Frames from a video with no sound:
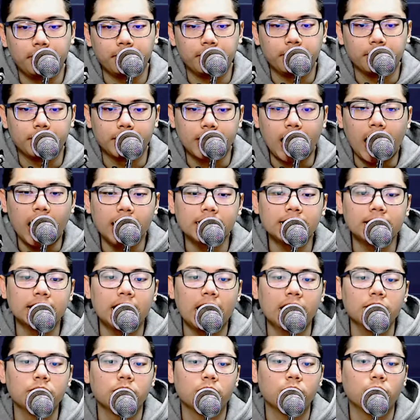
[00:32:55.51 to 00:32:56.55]
嗯，比较安心
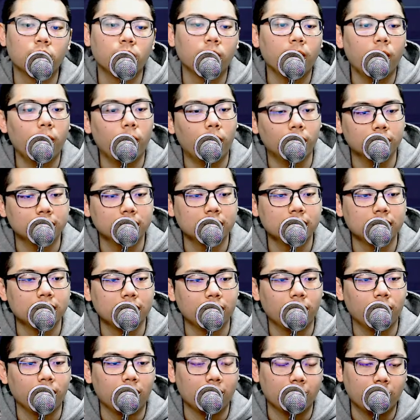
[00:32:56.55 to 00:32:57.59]
安全的股票，我自
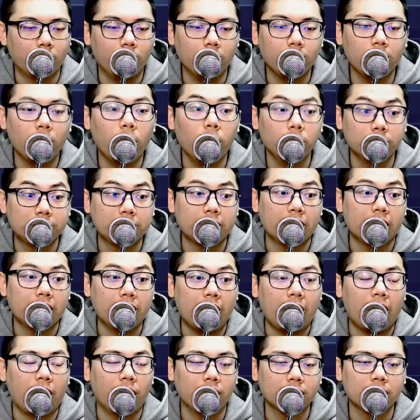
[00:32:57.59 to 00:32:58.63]
己可能会优先
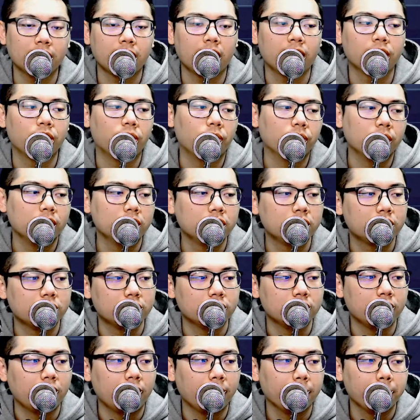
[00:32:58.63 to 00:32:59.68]
呐，会先看统一
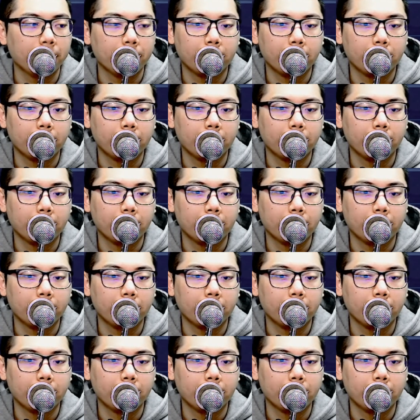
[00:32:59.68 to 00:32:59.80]
时啊。